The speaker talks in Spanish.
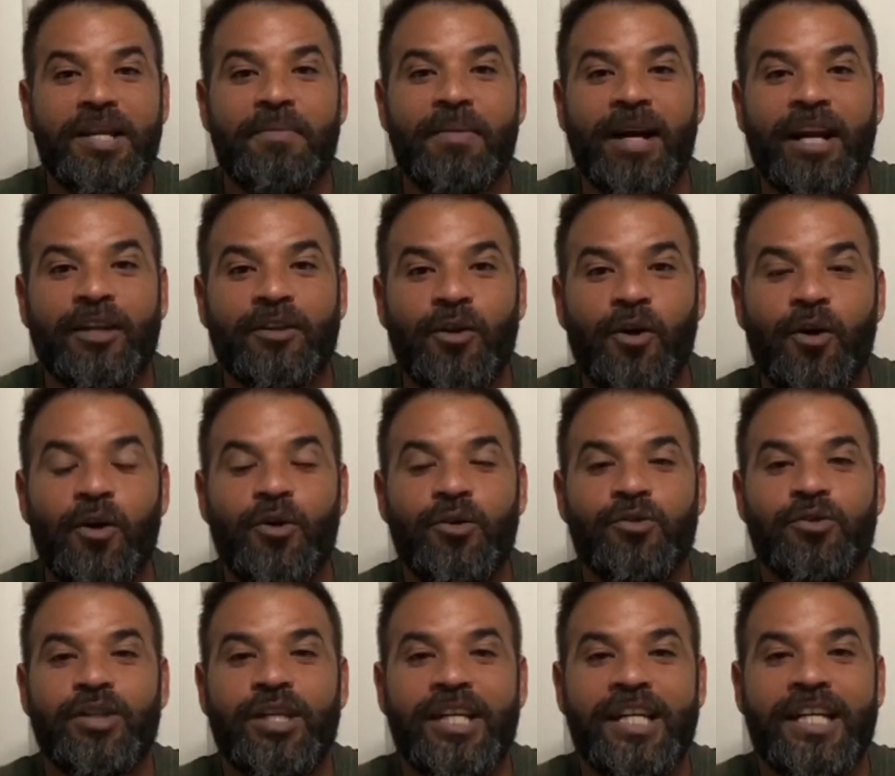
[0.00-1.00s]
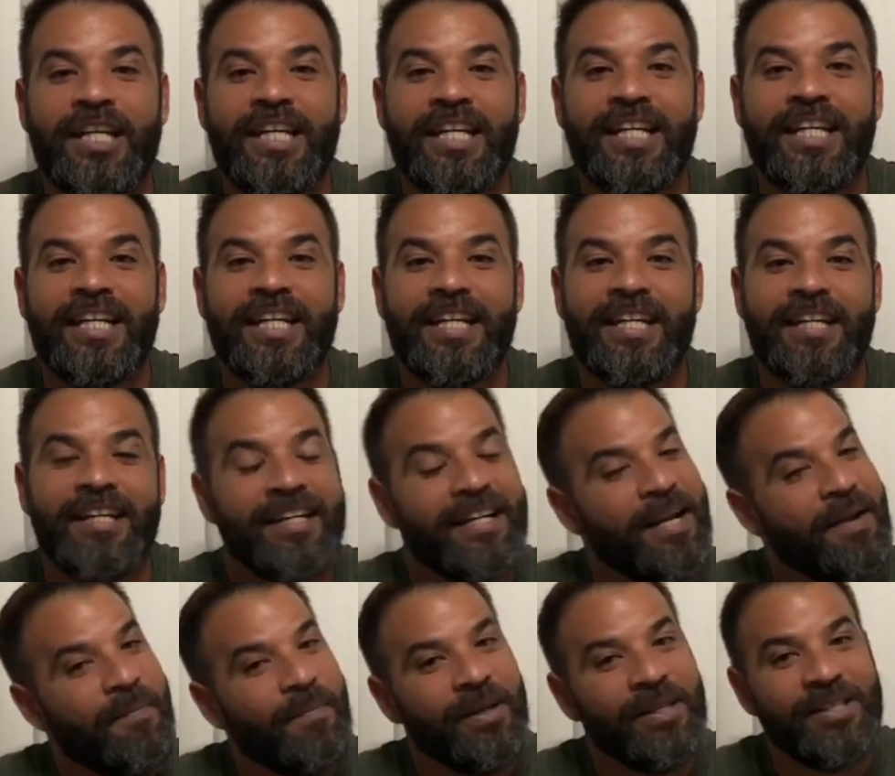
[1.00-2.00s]
para todos, eh, en
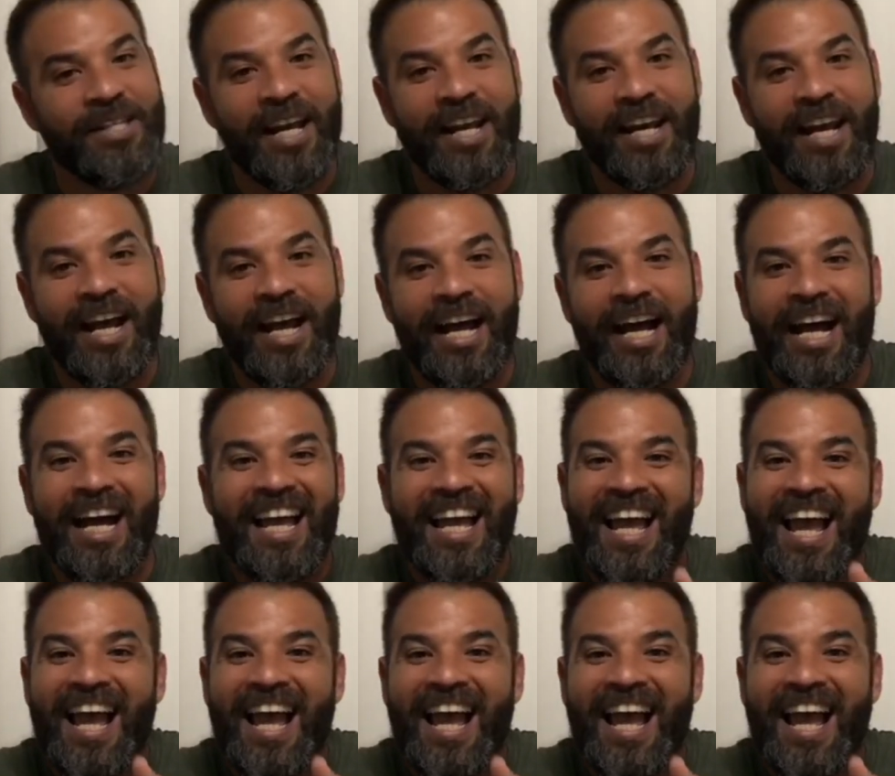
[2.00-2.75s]
especial a,